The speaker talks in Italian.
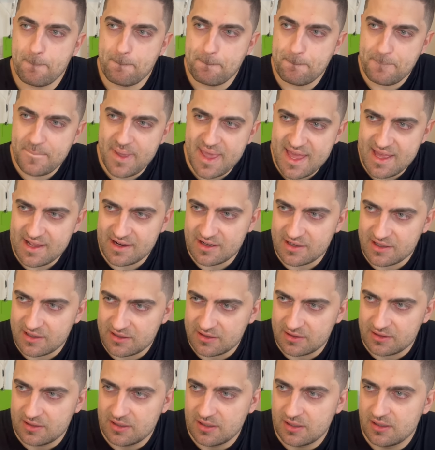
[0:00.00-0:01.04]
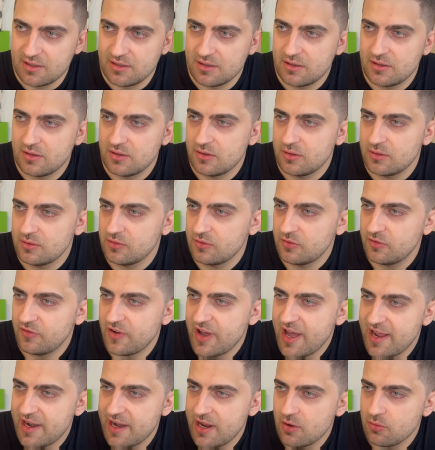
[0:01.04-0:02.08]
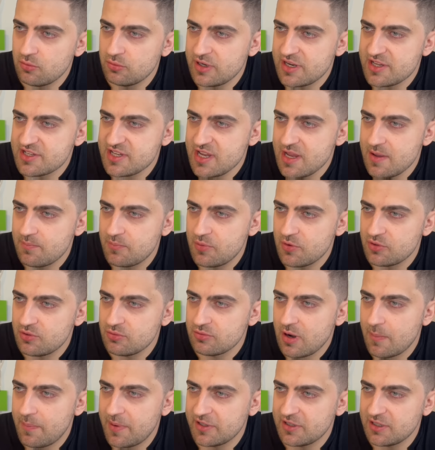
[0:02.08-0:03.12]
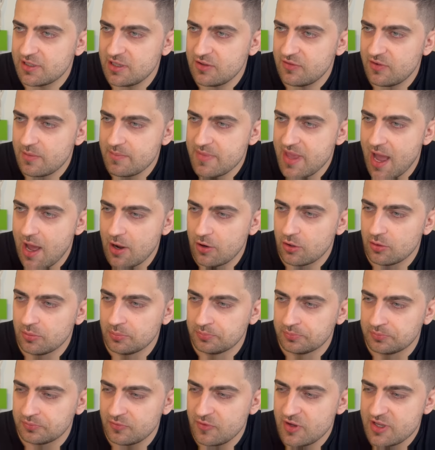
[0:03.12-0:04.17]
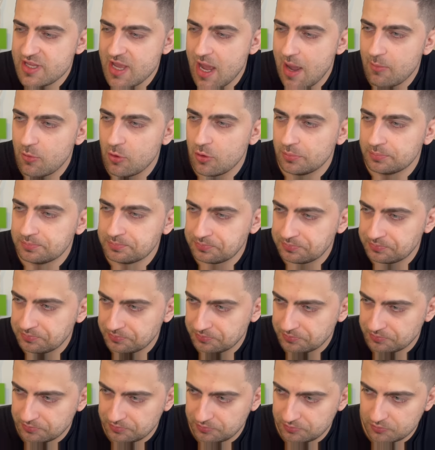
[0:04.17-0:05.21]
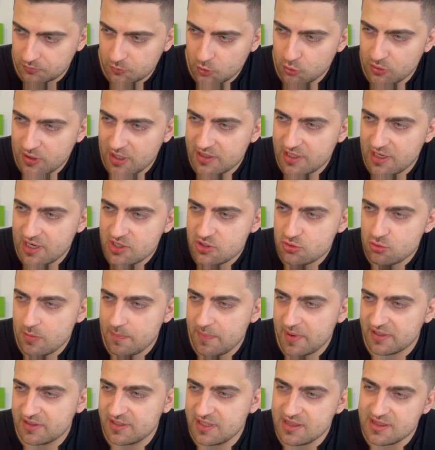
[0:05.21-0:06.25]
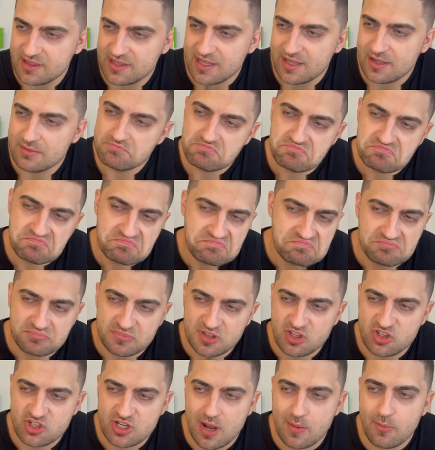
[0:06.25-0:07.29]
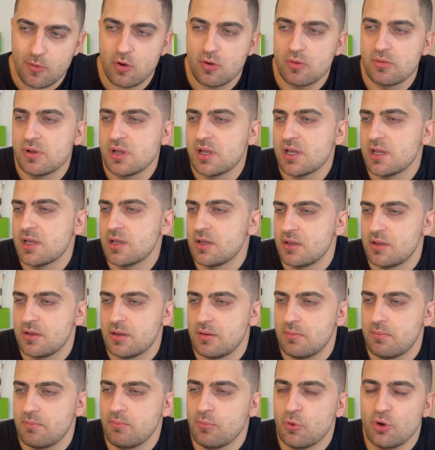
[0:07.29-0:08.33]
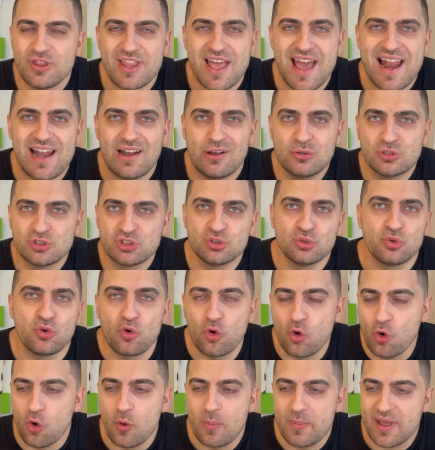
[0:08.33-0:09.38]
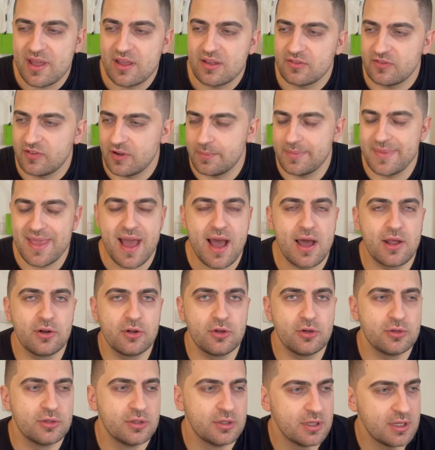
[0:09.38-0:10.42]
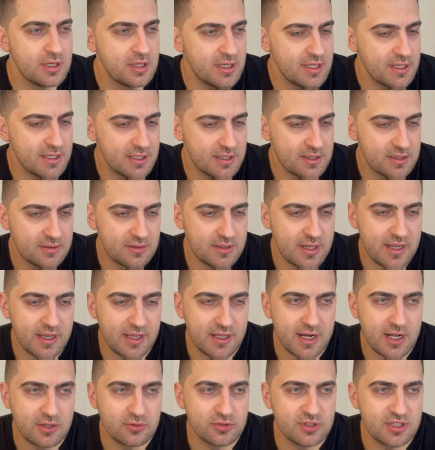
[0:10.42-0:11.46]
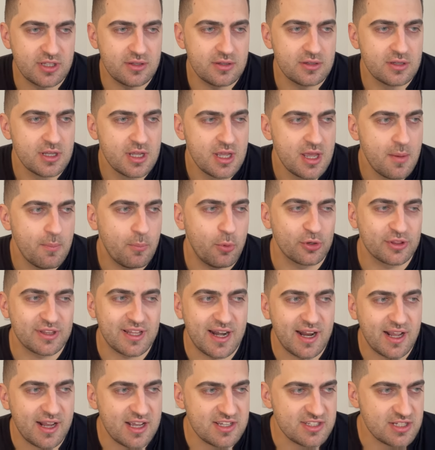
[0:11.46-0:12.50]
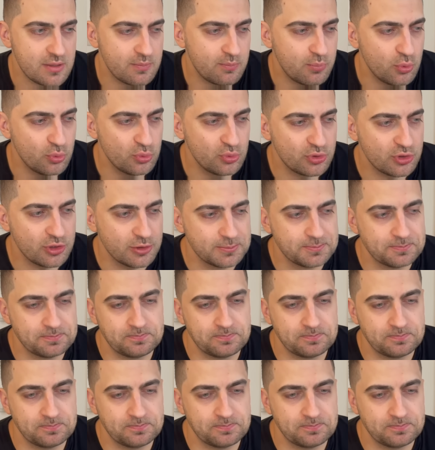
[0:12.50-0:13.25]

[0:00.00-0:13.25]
Per fare un esempio di una partita di Fabiano, vediamo una delle sue partite, diciamo, modello su come Fabiano eh, è in grado di portare a casa il punto.